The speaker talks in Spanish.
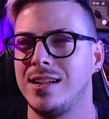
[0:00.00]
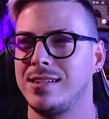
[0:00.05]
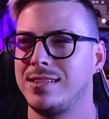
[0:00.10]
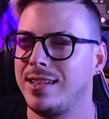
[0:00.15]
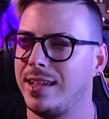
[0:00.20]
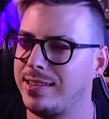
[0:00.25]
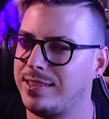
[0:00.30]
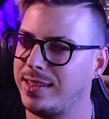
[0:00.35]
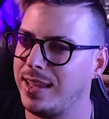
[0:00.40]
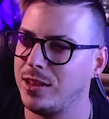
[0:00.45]

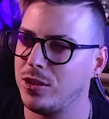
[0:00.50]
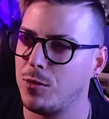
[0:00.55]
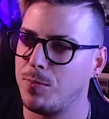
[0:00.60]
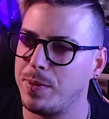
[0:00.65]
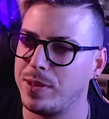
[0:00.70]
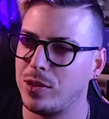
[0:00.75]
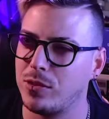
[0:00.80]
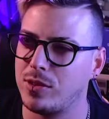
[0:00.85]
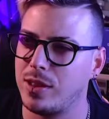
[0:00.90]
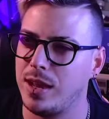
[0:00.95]
600
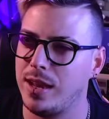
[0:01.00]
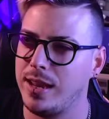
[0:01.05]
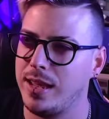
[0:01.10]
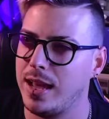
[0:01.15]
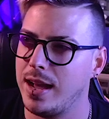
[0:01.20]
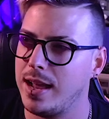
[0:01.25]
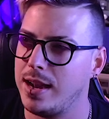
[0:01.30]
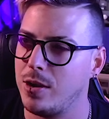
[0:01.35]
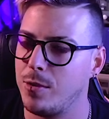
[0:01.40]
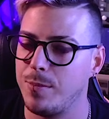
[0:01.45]
pesos el
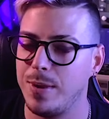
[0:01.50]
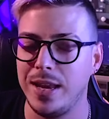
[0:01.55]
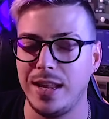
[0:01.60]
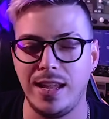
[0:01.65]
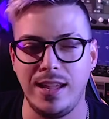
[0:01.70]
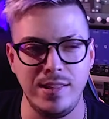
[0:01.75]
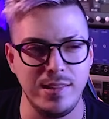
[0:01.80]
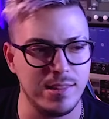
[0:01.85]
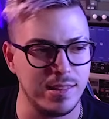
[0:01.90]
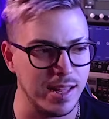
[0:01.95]
día en
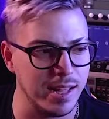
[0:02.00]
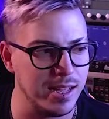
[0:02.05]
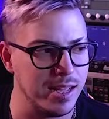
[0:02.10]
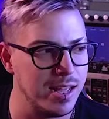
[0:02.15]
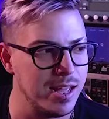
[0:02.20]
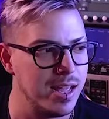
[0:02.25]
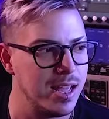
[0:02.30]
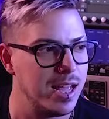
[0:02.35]
2015,